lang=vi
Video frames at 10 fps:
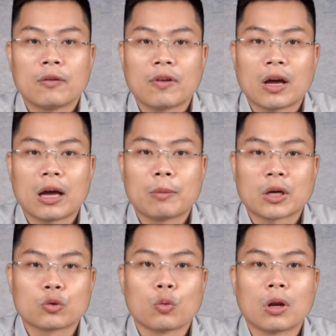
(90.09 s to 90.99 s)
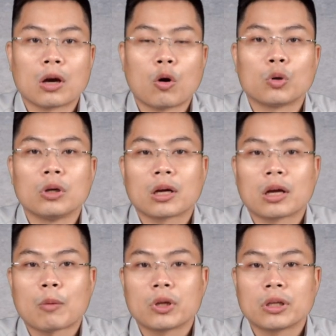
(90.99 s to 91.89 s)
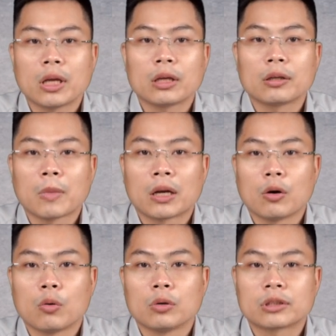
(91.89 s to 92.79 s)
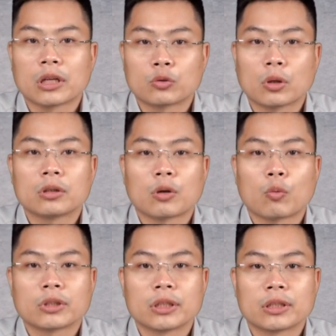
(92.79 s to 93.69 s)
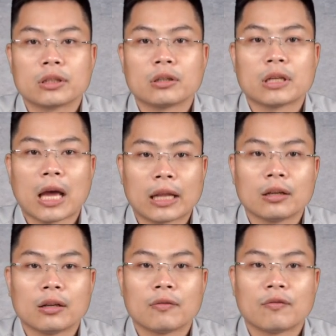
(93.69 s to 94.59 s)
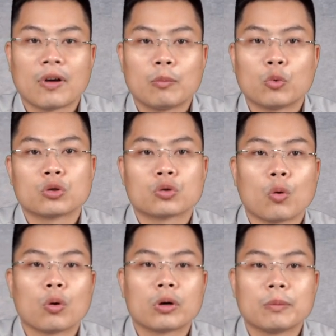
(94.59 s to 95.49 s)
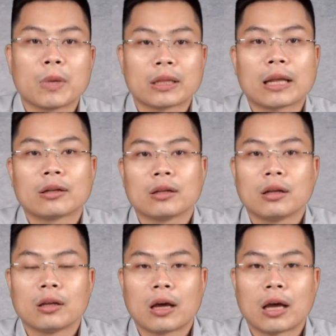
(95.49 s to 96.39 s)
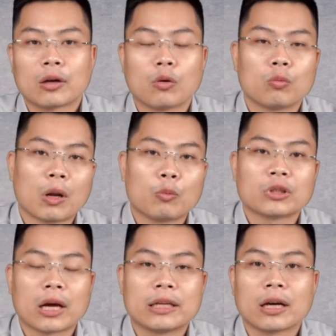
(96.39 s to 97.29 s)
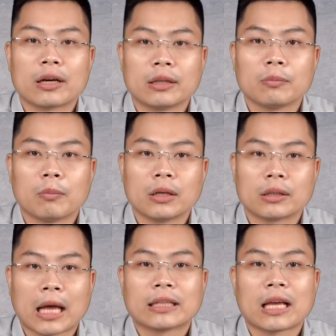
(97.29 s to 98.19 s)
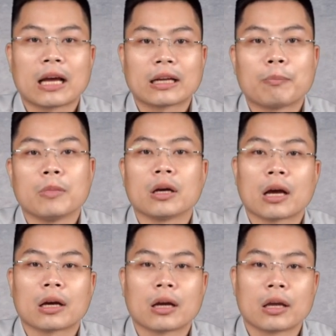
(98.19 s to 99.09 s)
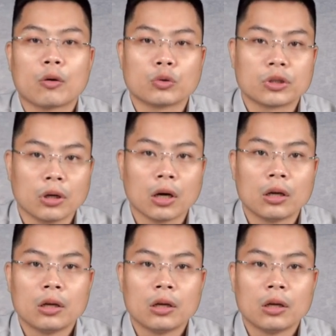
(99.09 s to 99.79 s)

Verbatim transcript: và mặc dù là có một lượng carbonic nhất định ban đầu được sản xuất trong quá trình xây dựng dự án và một số khí metan hay cũng là một dạng khí nhà kính mà được thải ra hàng năm bởi các cái hồ chứa